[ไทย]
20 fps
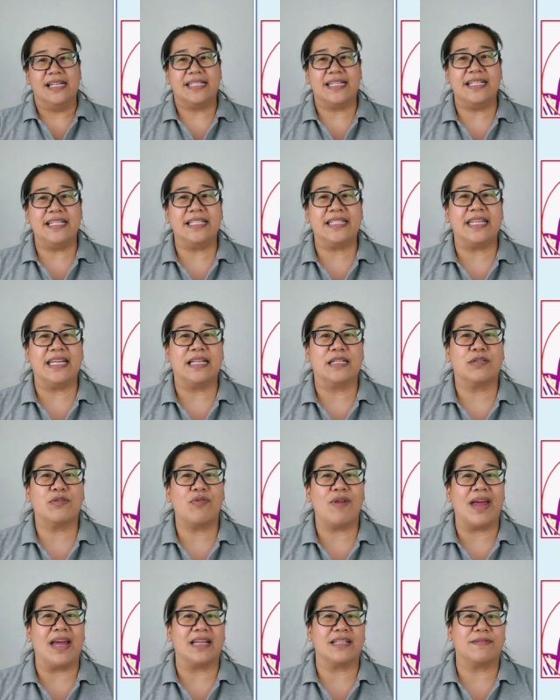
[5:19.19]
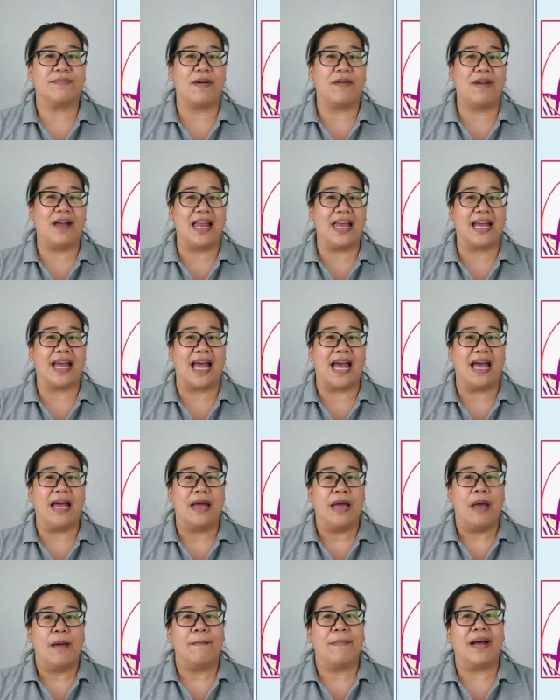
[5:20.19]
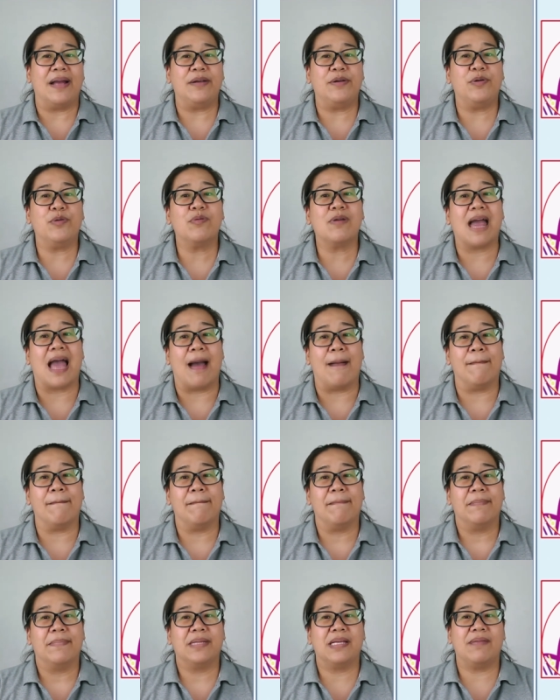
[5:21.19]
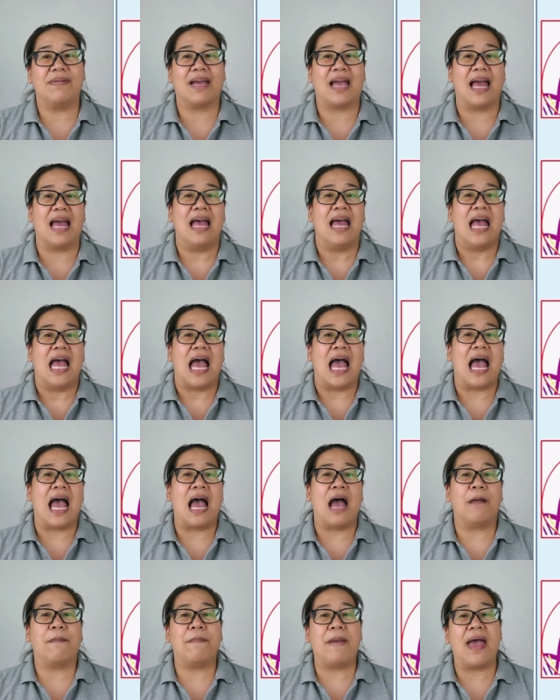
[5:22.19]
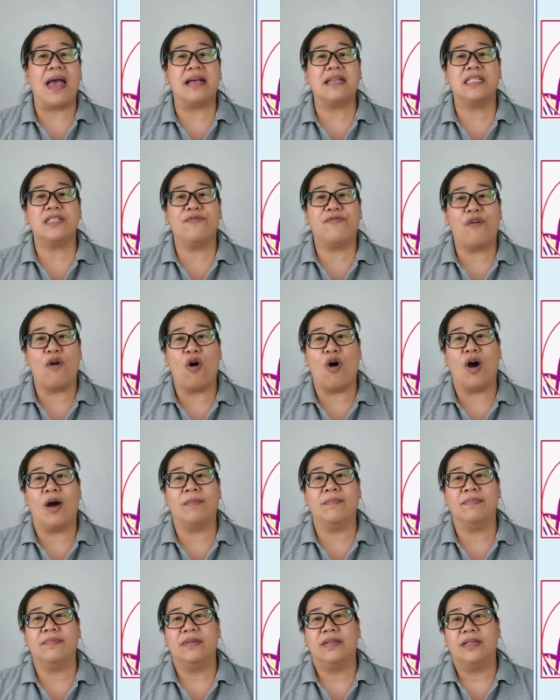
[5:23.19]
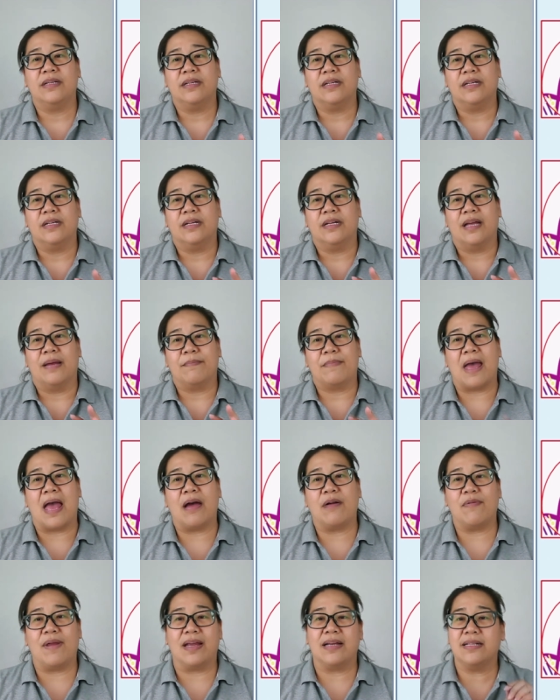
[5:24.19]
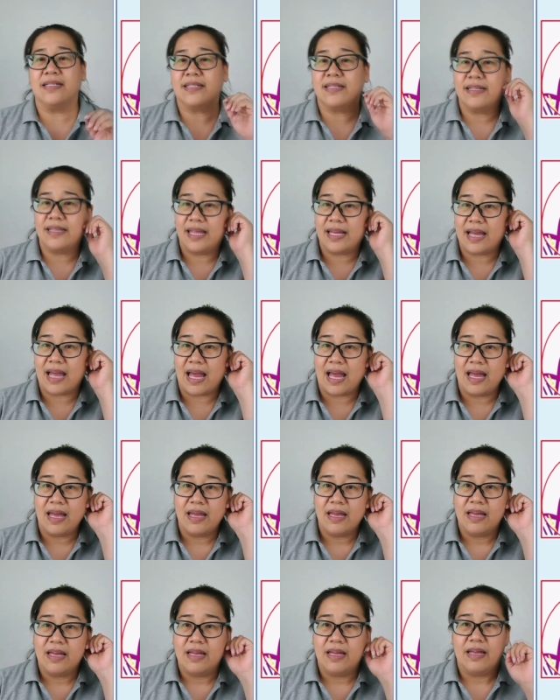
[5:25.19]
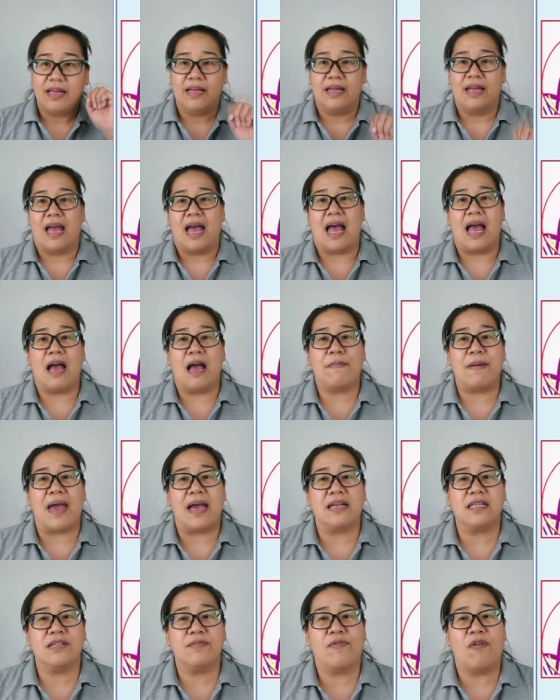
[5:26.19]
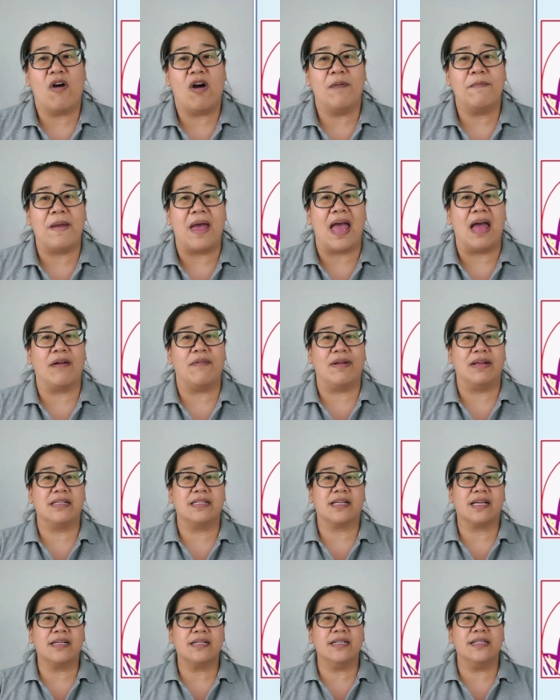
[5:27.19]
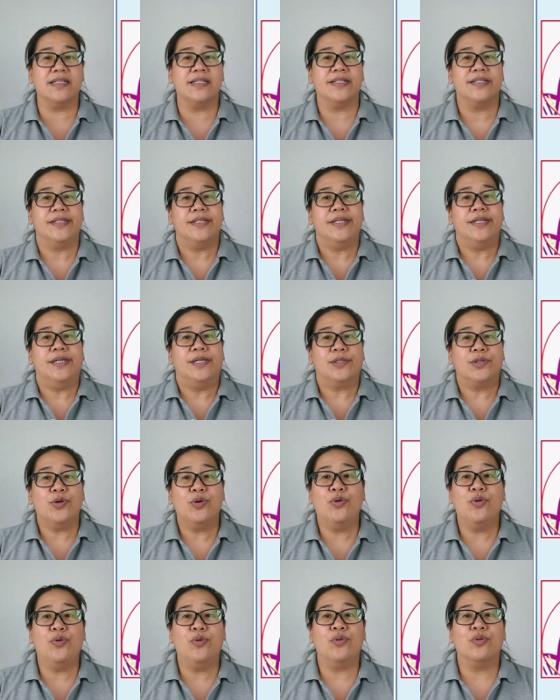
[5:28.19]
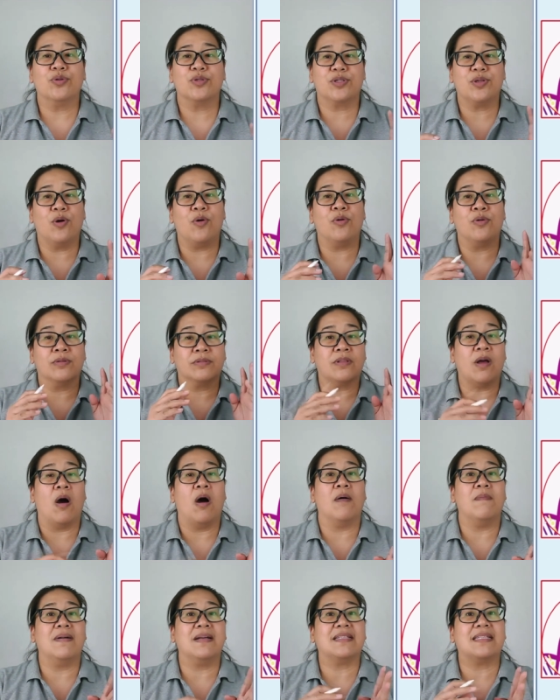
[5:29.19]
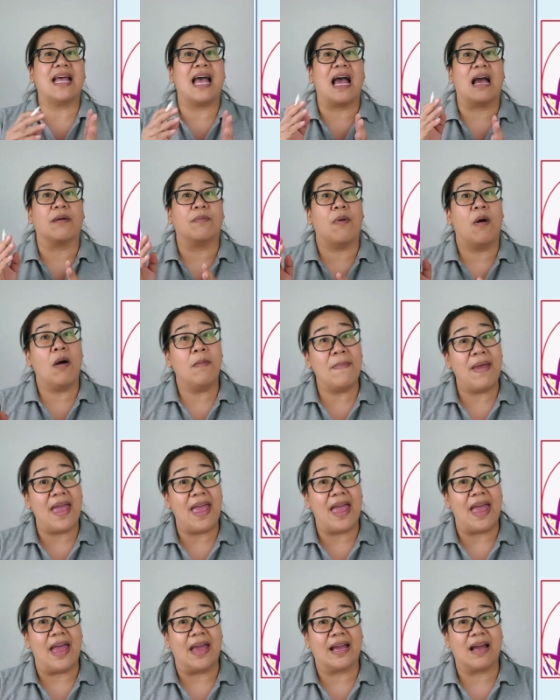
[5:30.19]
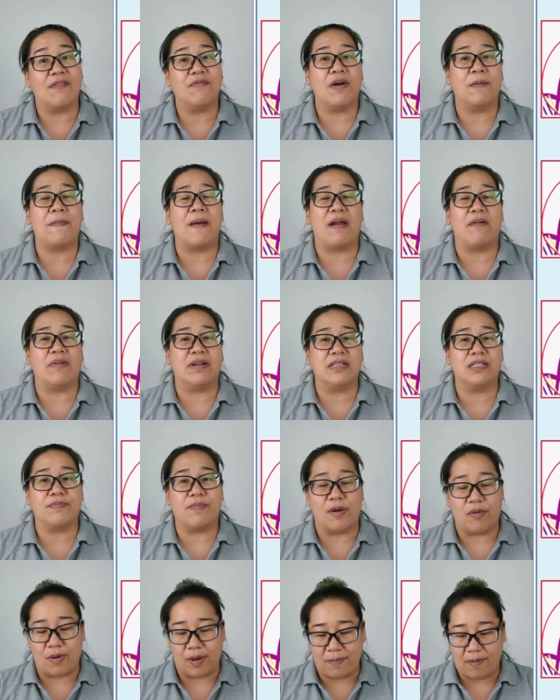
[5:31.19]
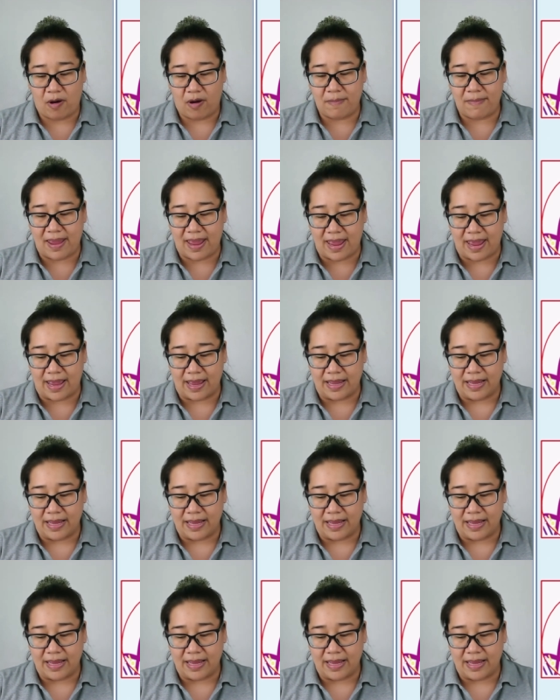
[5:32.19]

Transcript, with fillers: genetic traits แปลว่าอะไรคะ พันธุกรรมใช่ไหมคะ are passed from parents นะคะ are passed from parents ก็คือถูกส่งต่อมาจากพ่อแม่ คำว่า parents แปลว่าพ่อแม่